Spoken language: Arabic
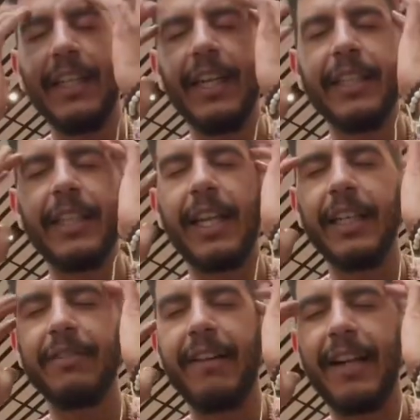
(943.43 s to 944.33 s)
حتى لقيت
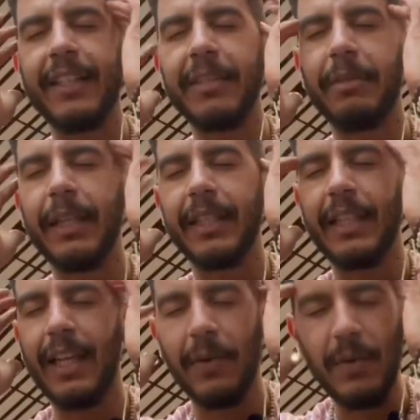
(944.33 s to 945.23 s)
فيها راسها واحد
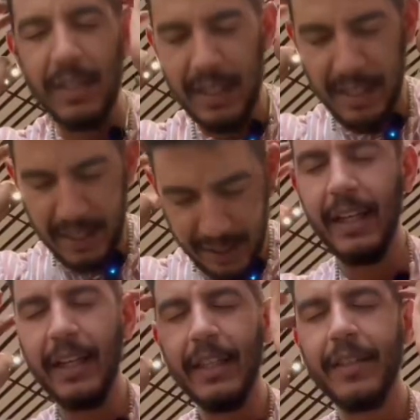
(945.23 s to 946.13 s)
النهار وناري
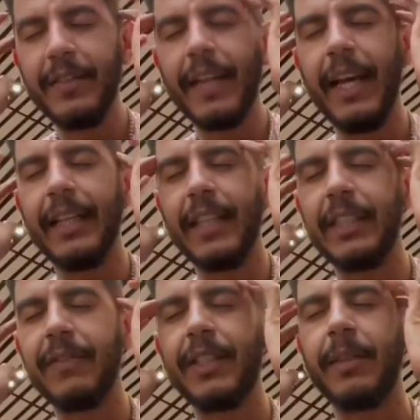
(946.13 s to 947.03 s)
شكال داكشي
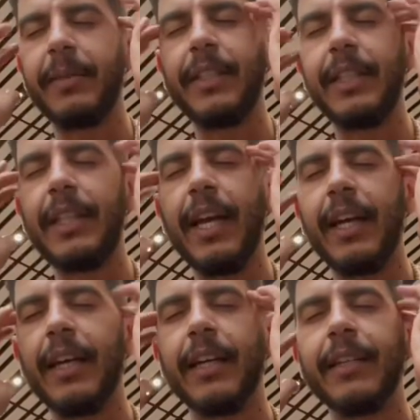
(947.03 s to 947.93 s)
باش تبدا
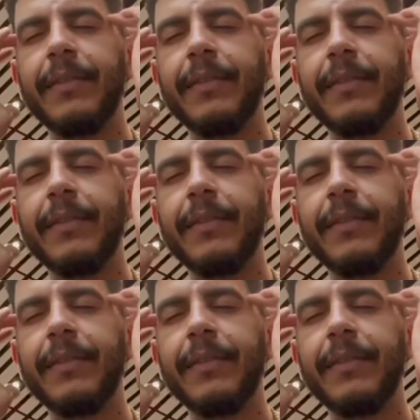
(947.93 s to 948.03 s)
تيتحقق